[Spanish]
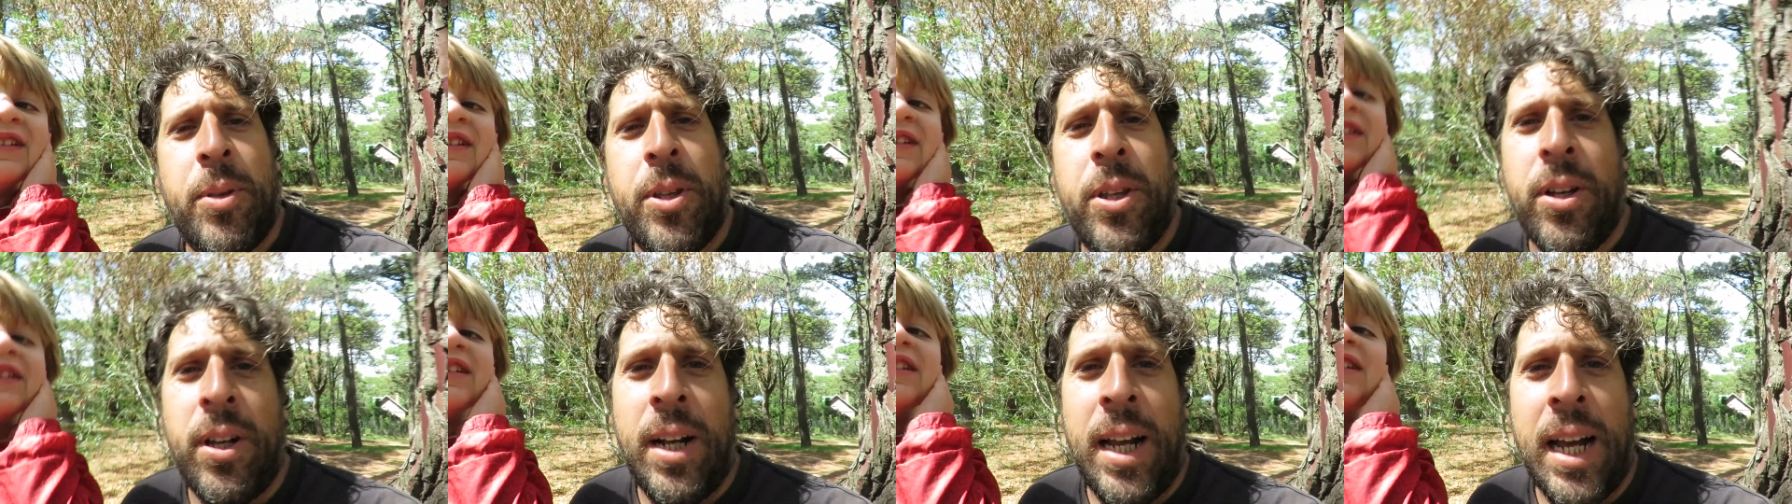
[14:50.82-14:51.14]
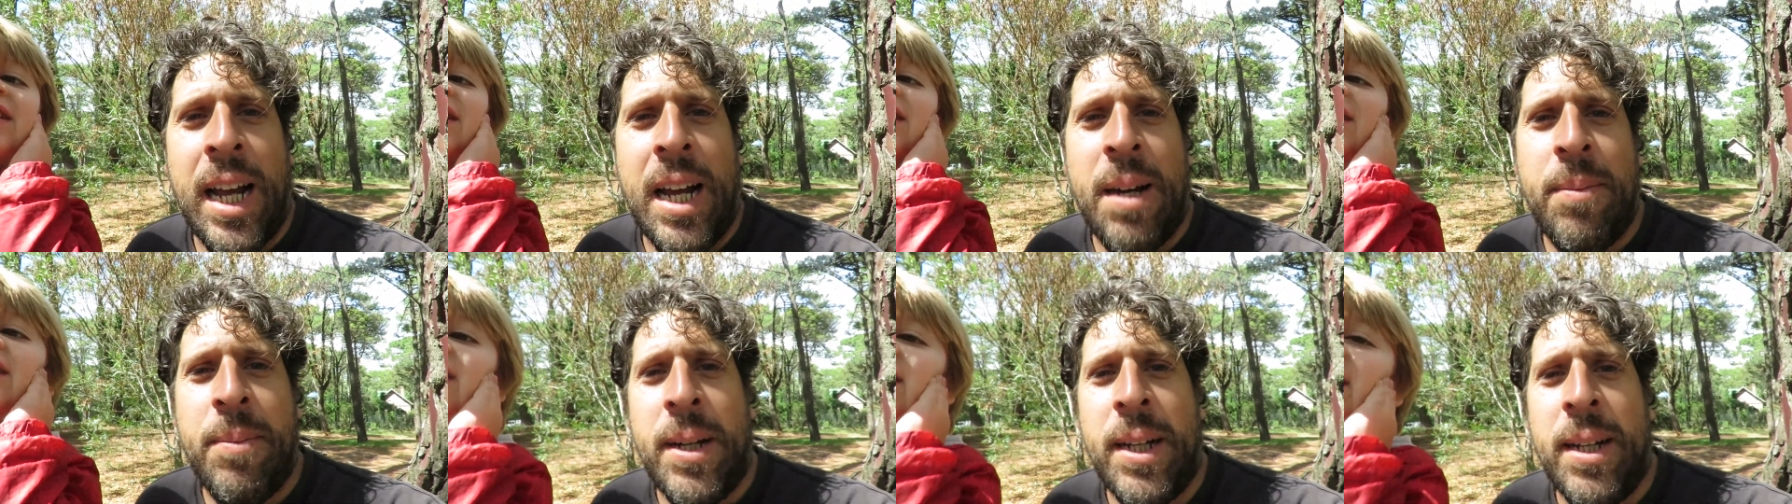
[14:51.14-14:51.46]
pidió
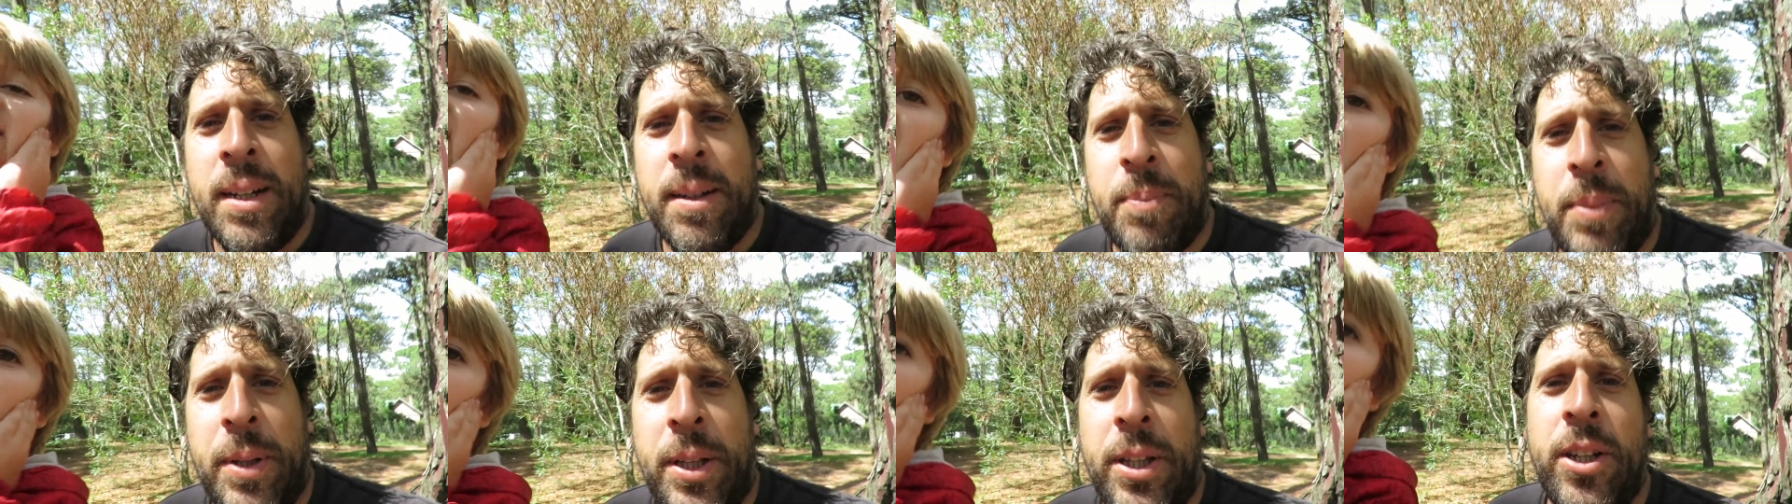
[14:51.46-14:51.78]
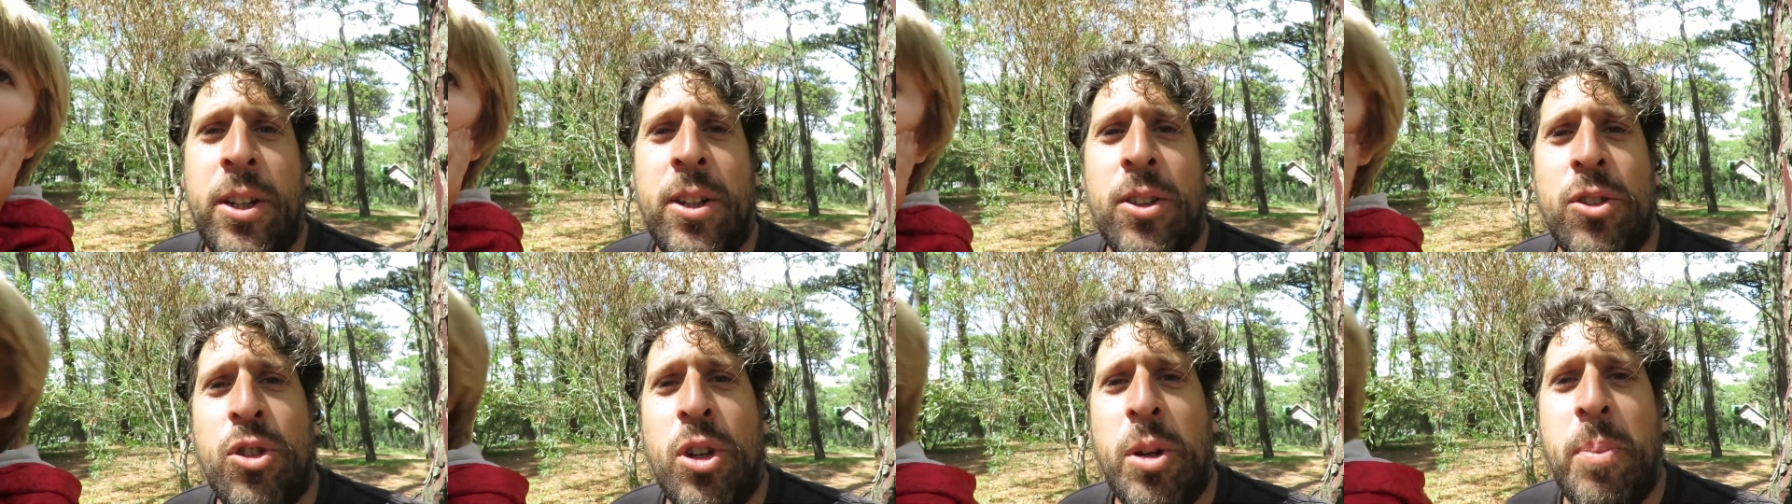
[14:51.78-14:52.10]
la cama, eh,
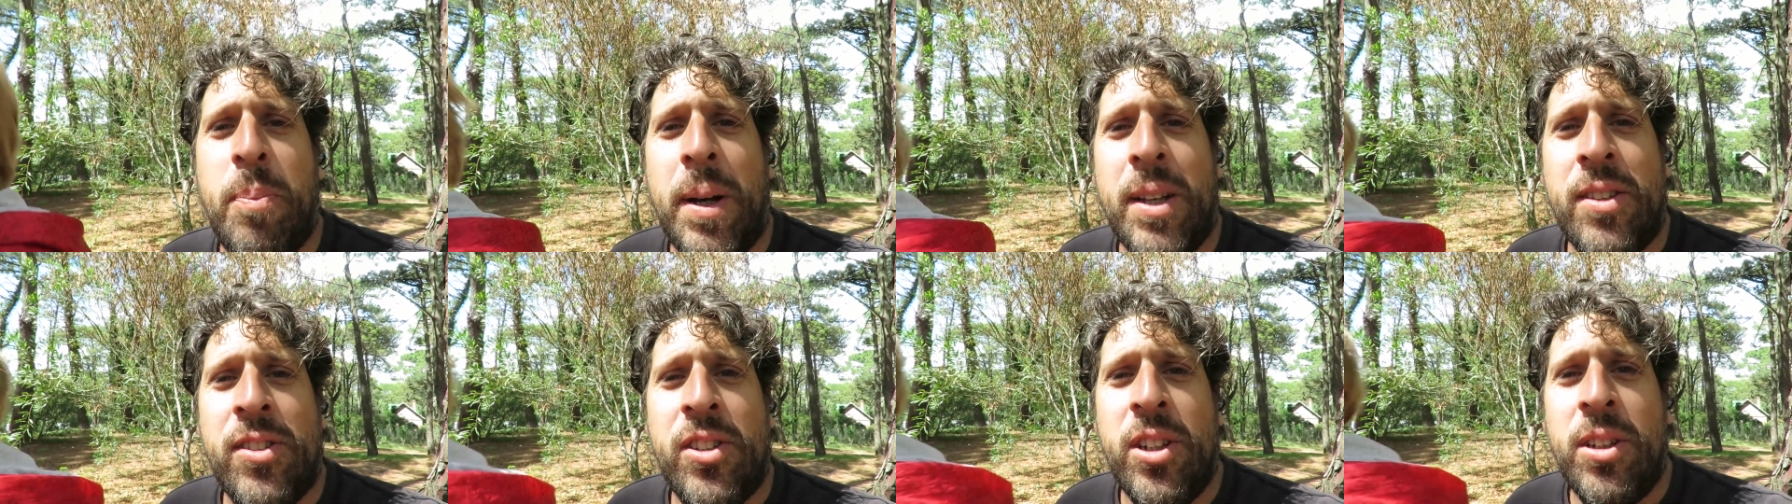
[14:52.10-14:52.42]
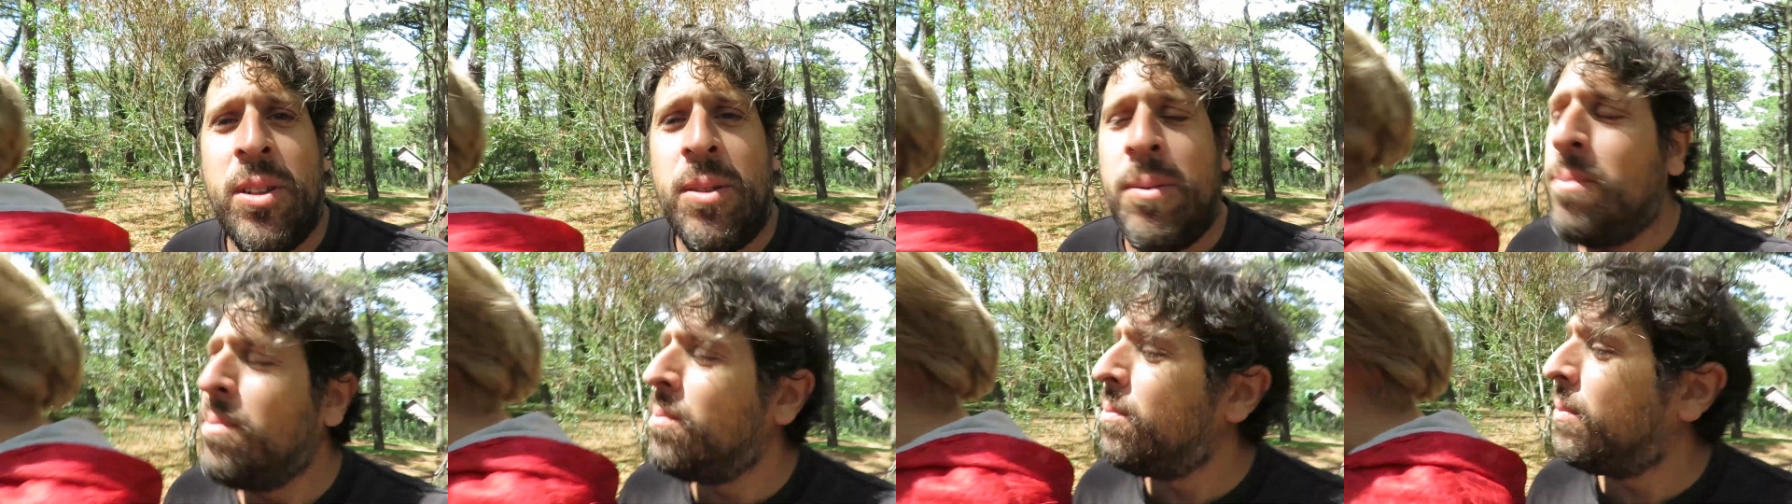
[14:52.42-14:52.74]
pidió su
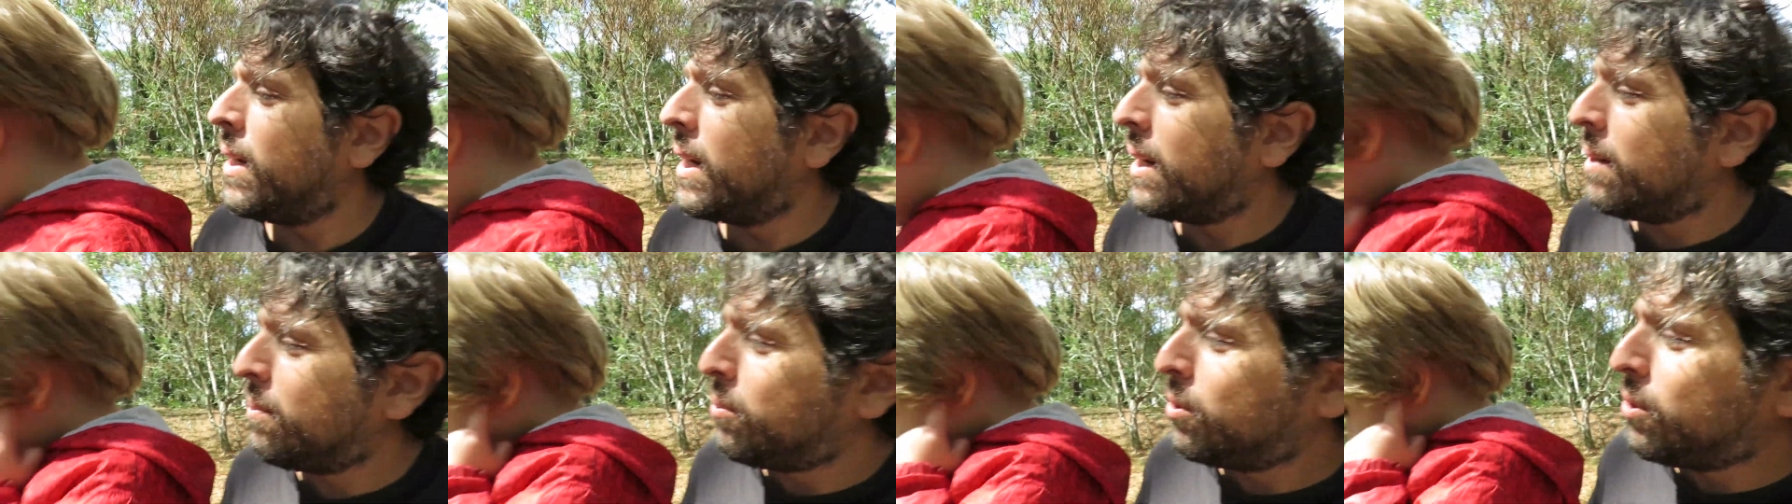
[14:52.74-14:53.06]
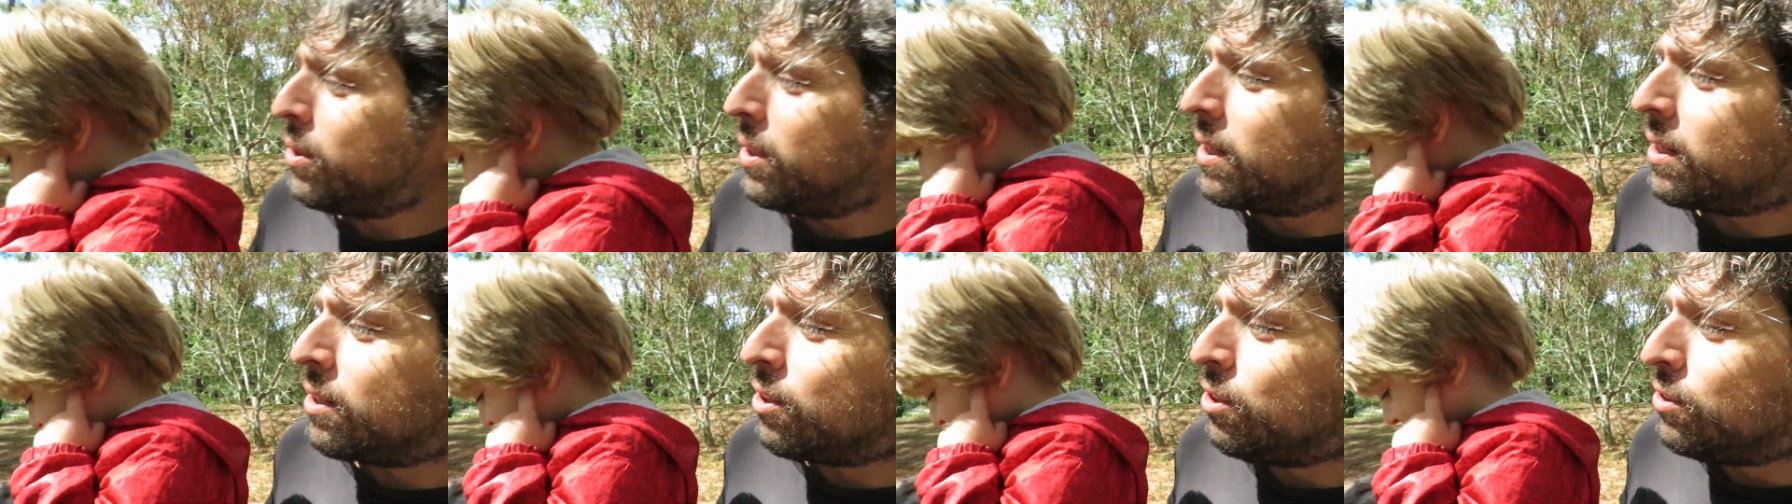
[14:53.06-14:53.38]
espacio para
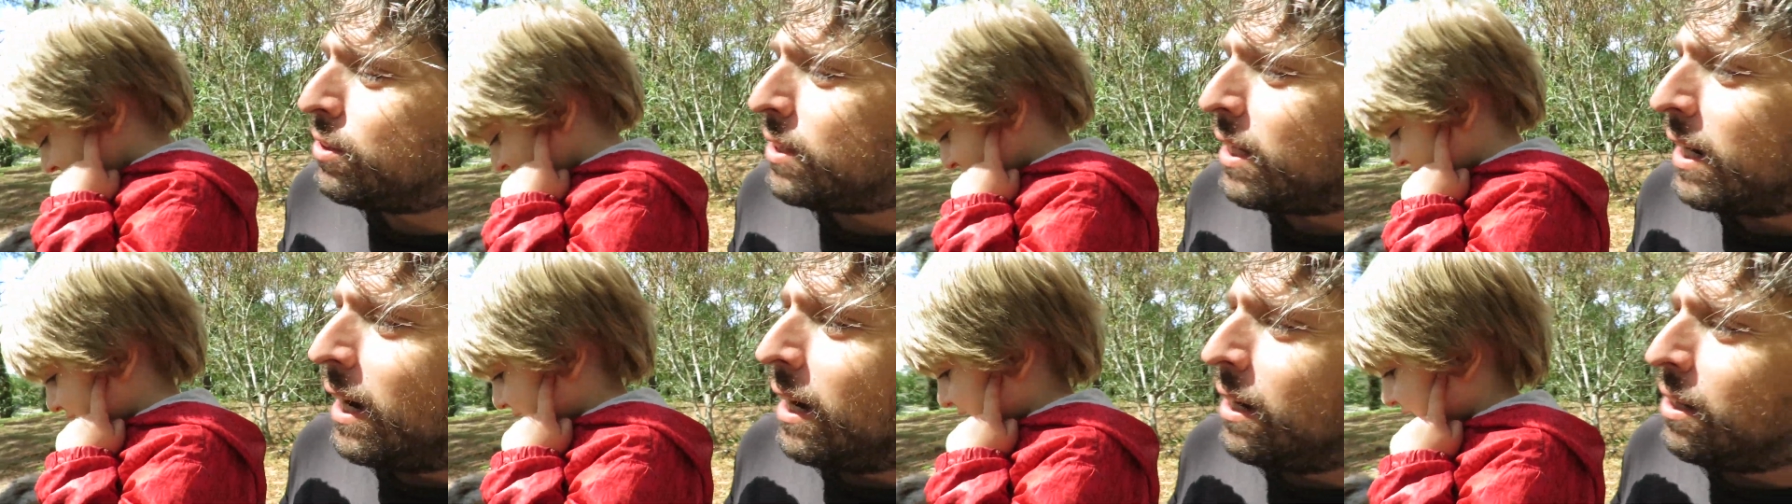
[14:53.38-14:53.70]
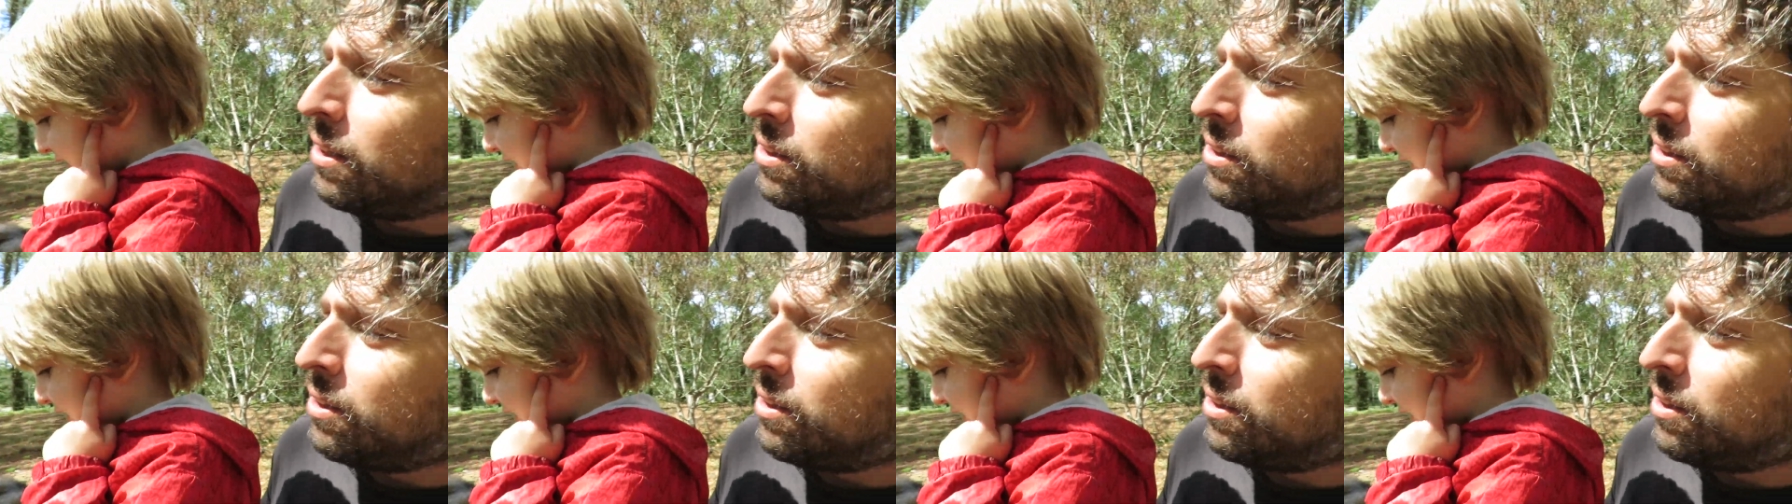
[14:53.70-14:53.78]
poder contar